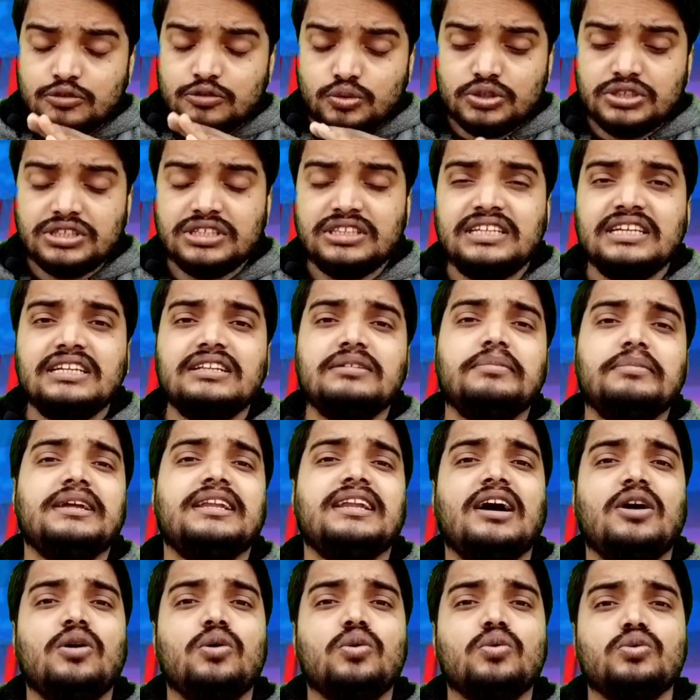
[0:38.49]
कुछ दिन
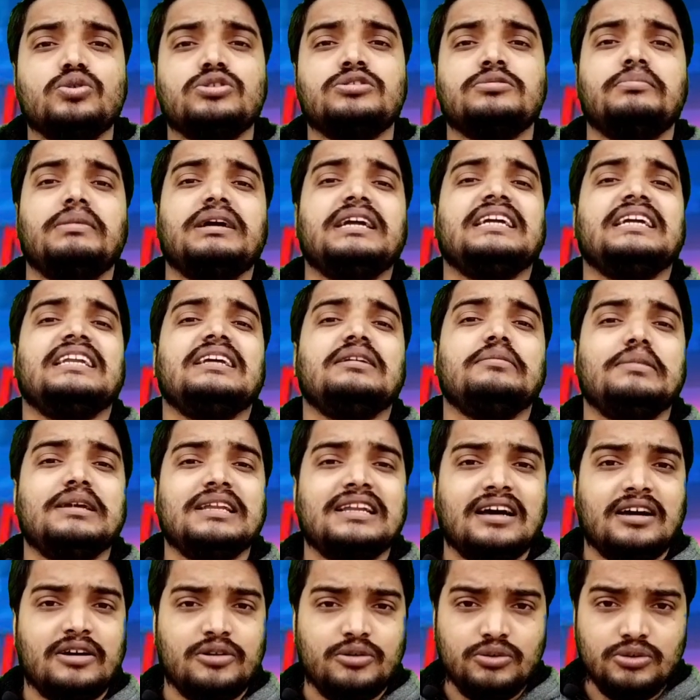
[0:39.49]
में ना हो कुछ महीने
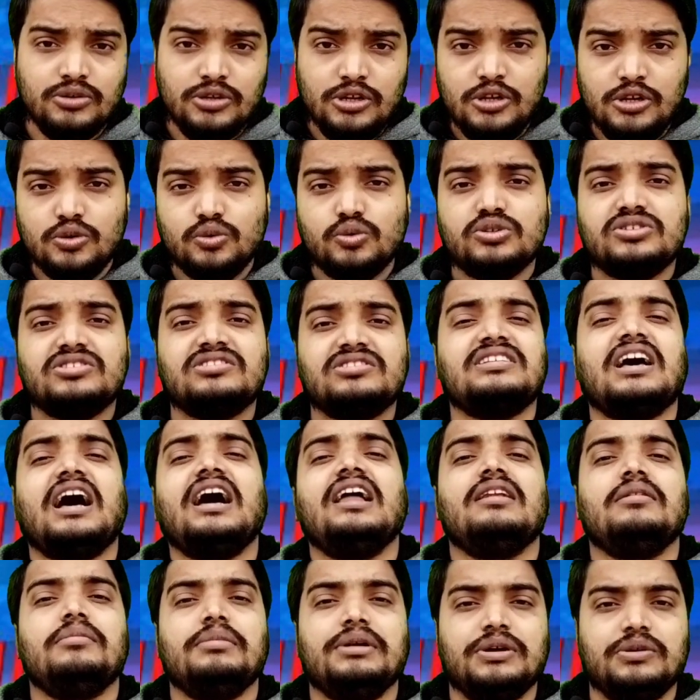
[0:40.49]
में ना हो कुछ
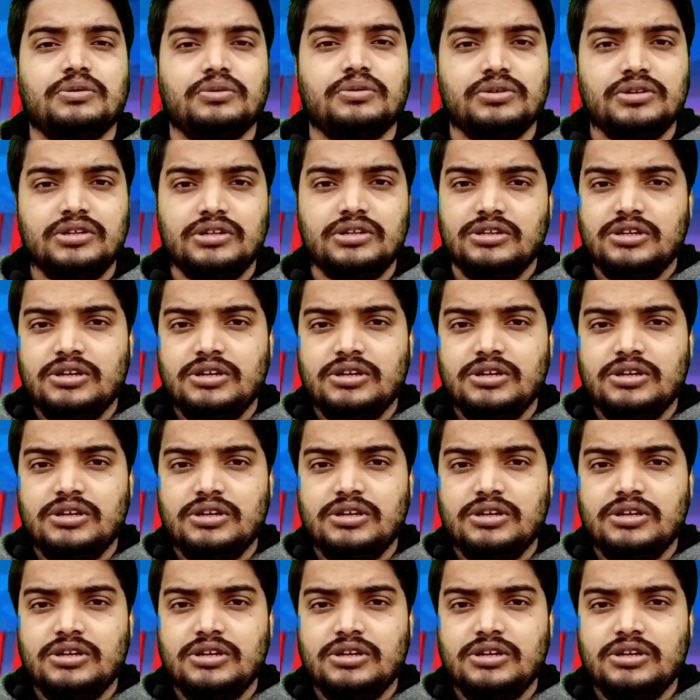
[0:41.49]
साल में हो